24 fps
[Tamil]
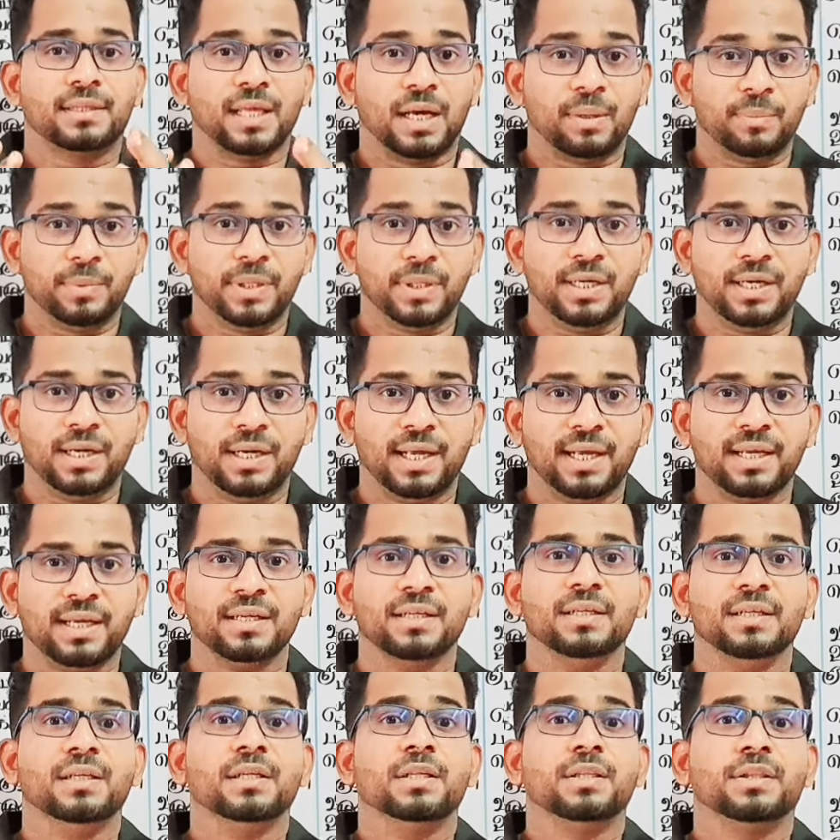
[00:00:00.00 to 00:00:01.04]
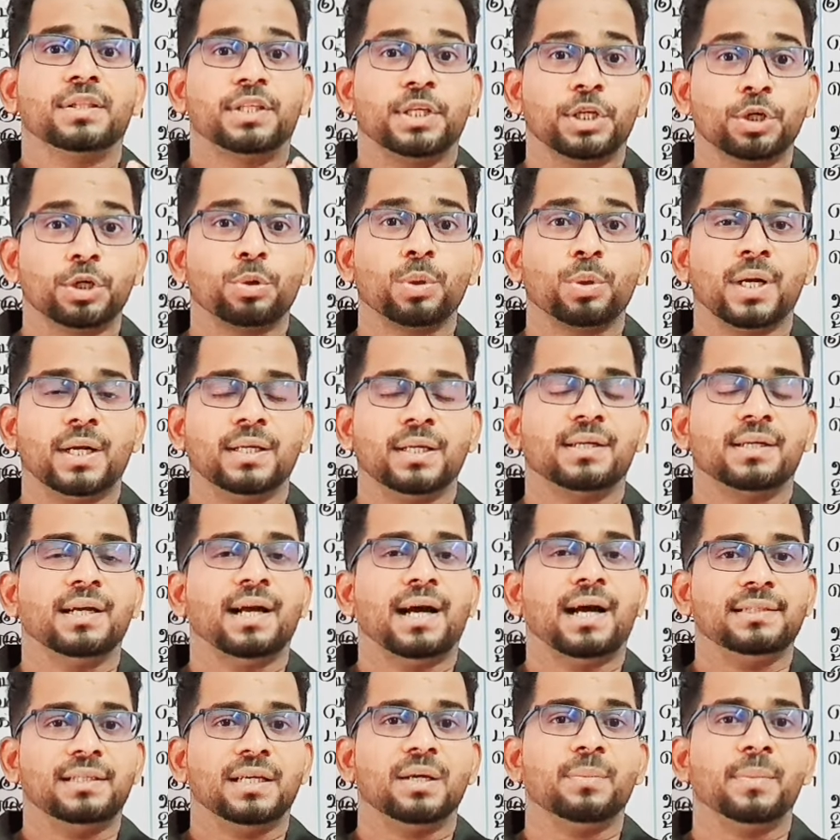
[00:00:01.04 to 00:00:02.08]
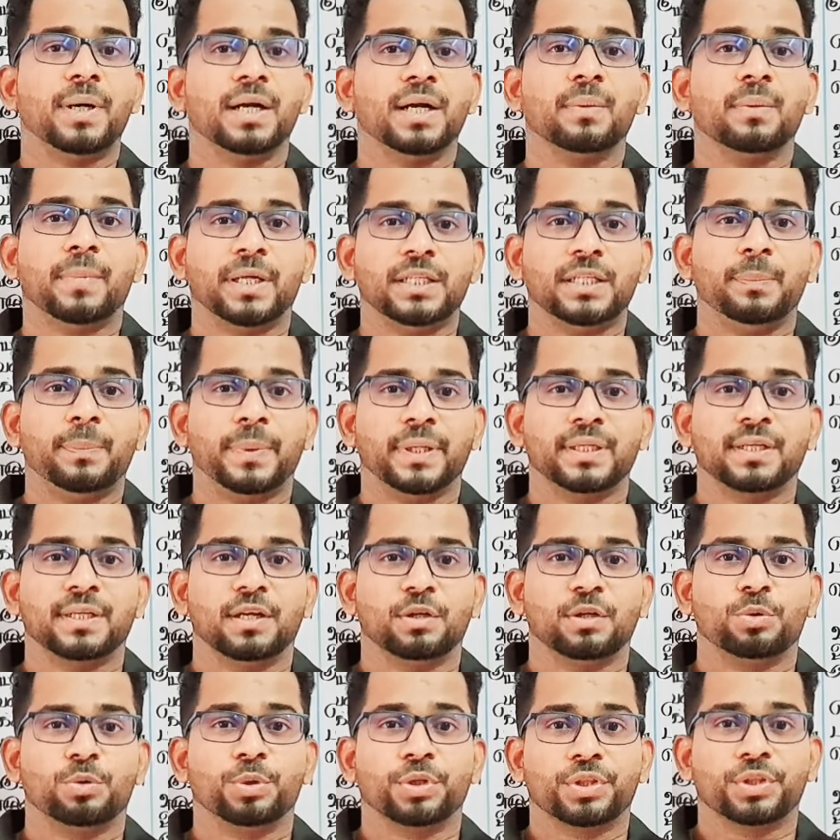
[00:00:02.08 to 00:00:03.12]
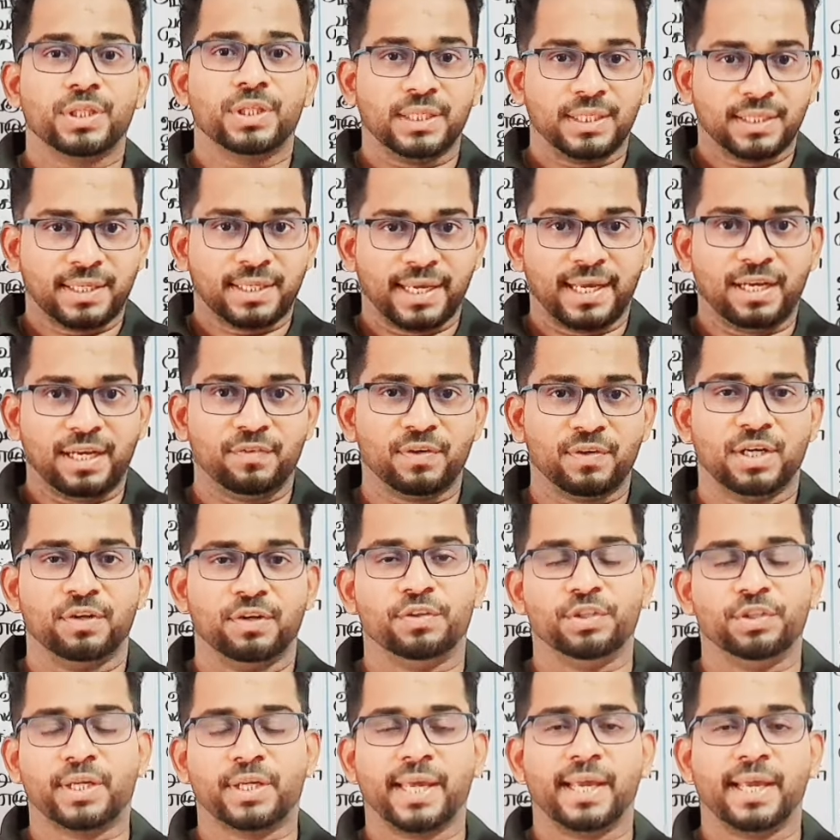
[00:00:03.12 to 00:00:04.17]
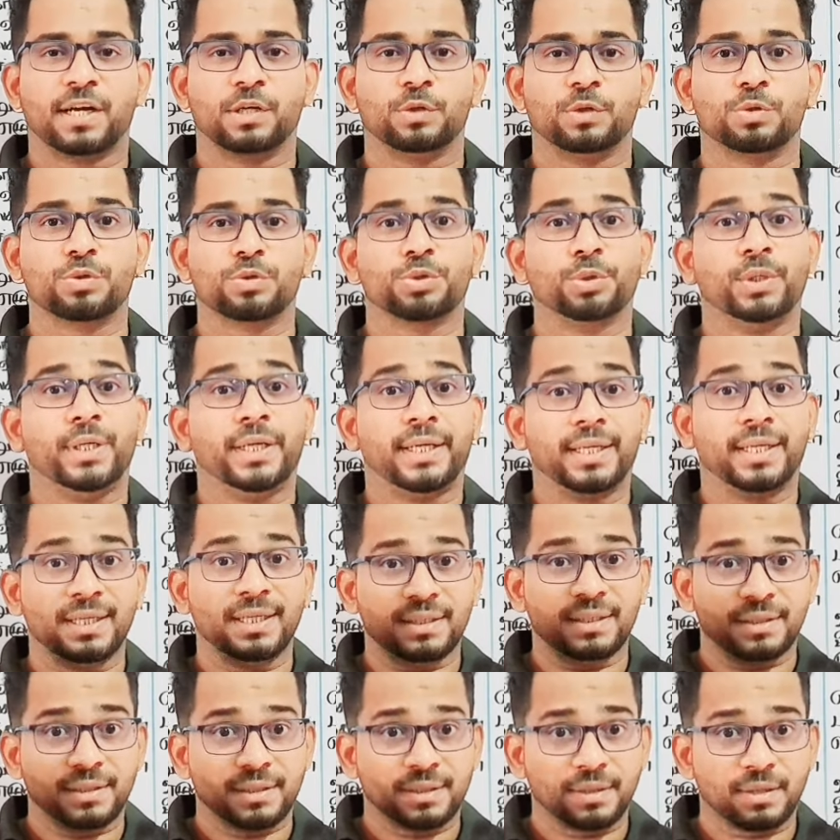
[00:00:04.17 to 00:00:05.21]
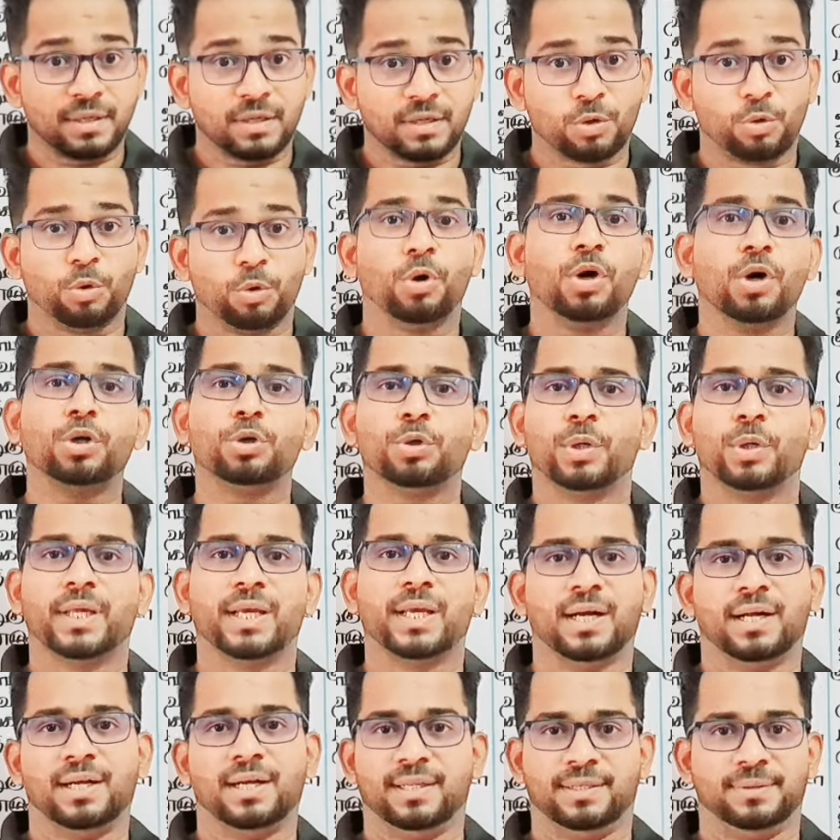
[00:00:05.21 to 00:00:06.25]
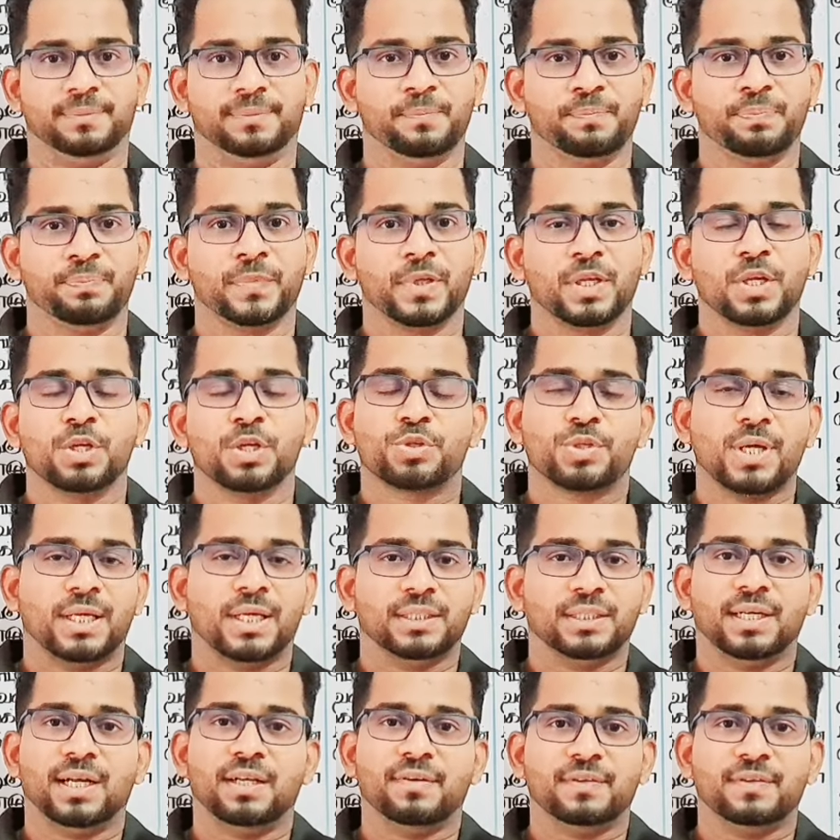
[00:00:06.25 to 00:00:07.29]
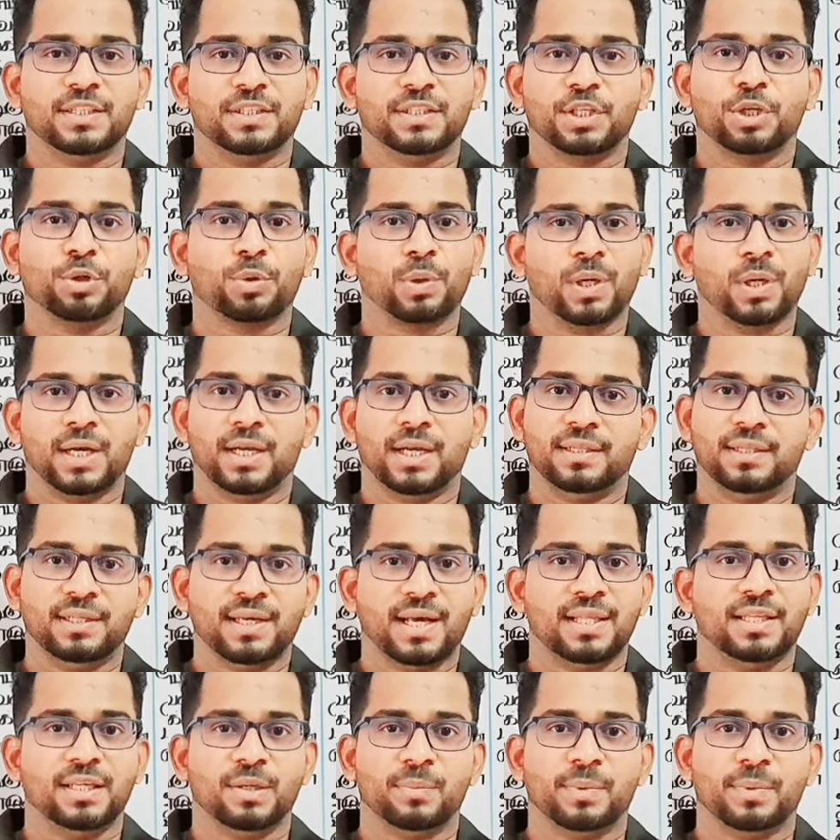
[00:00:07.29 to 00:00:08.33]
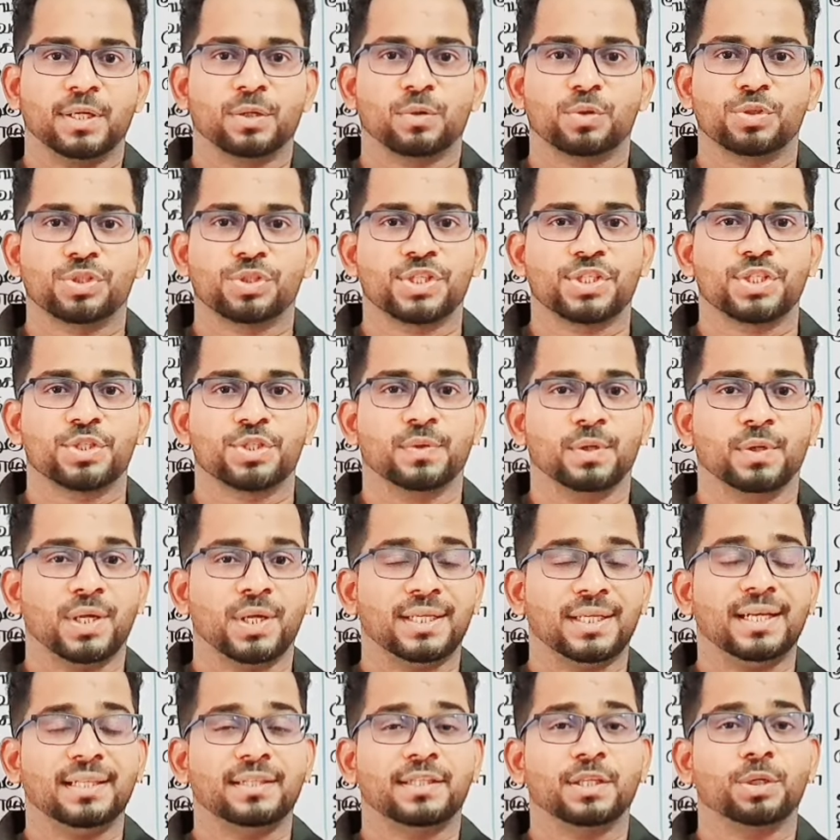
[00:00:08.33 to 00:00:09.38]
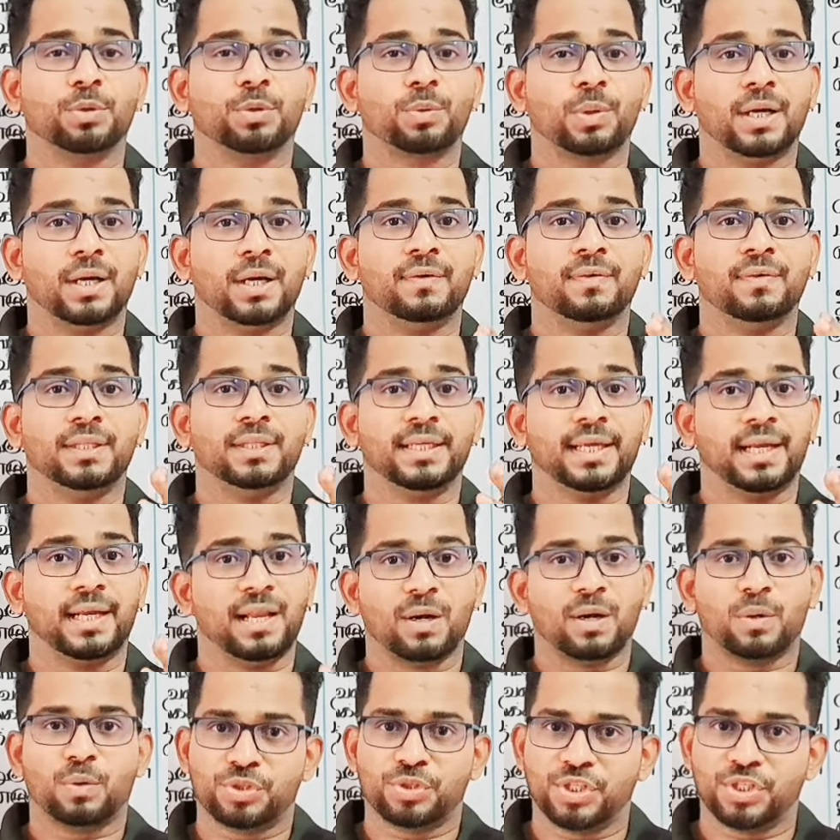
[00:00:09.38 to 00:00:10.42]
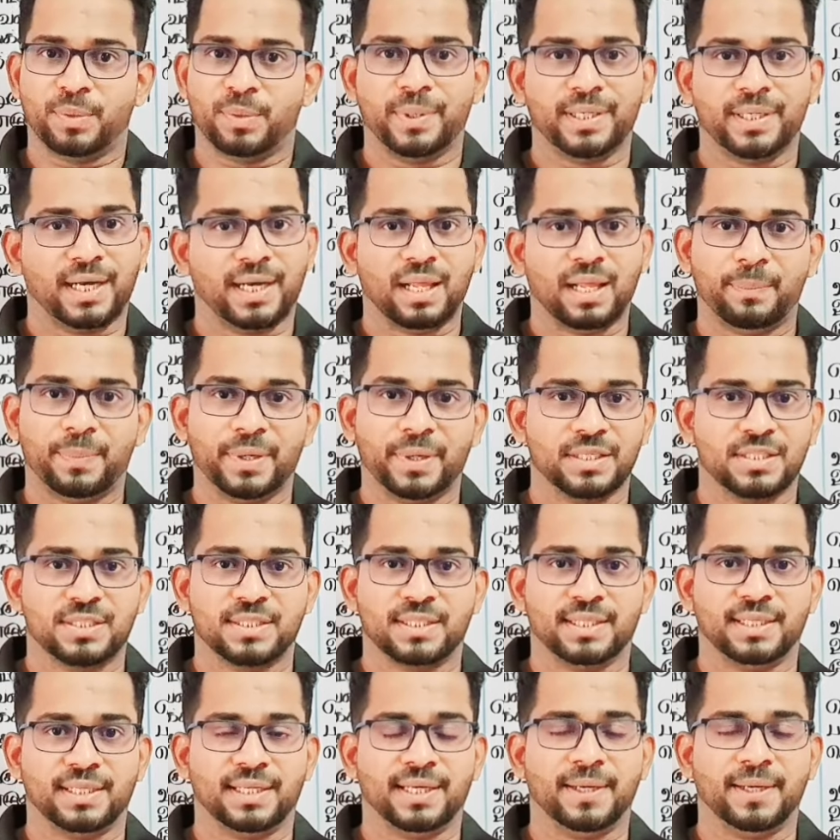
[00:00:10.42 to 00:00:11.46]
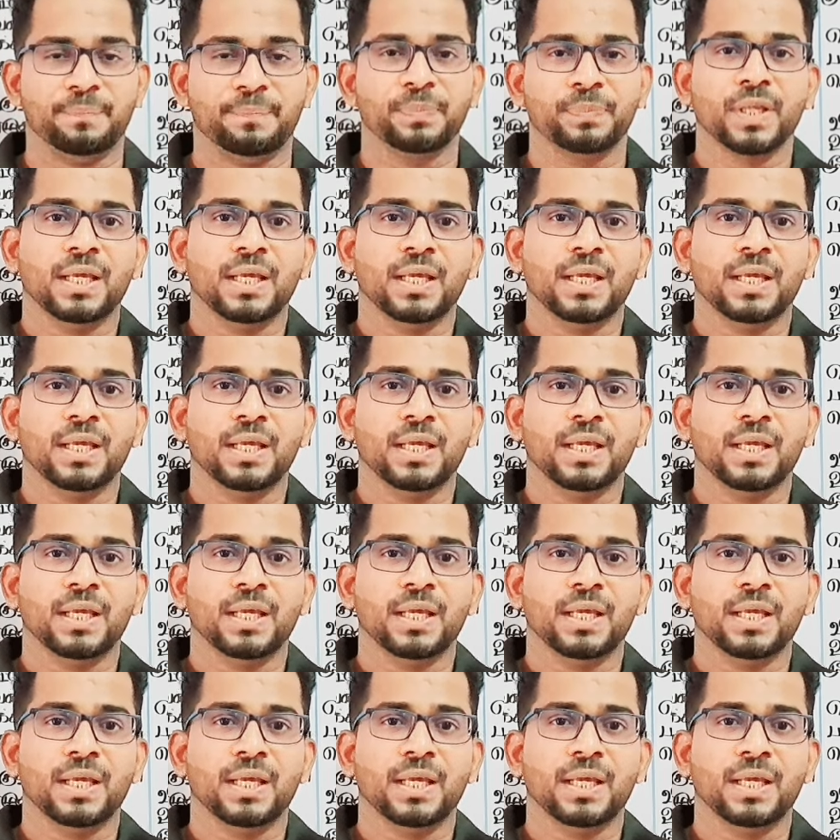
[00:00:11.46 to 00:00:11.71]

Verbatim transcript: தமிழில் திருக்குறளுக்கு அதிகமான மதிப்பெண்கள் கொடுத்து கேள்விகள் வந்து கேட்கணும்னு சொல்லிட்டு கோர்ட்டுடைய ஆர்டர் ஸோ அதனால் வந்து திருக்குறள் வந்து அதிகமான கொஷின்ஸ் வரும் அதனால் திருக்குறள் வந்து எல்லா கொஷினுமே நல்லா படிச்சுக்கோங்க